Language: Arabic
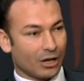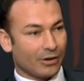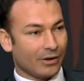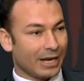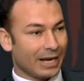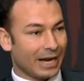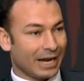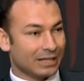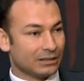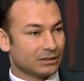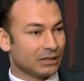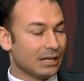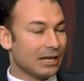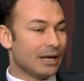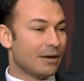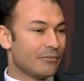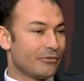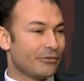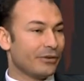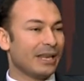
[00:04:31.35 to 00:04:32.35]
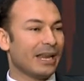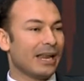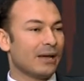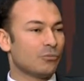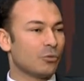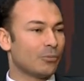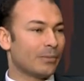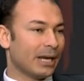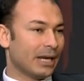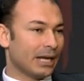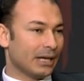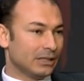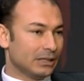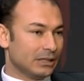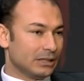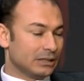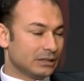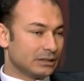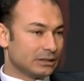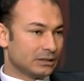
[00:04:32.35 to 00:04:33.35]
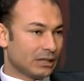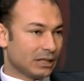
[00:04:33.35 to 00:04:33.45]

او اي حد في لا مبالاه آه.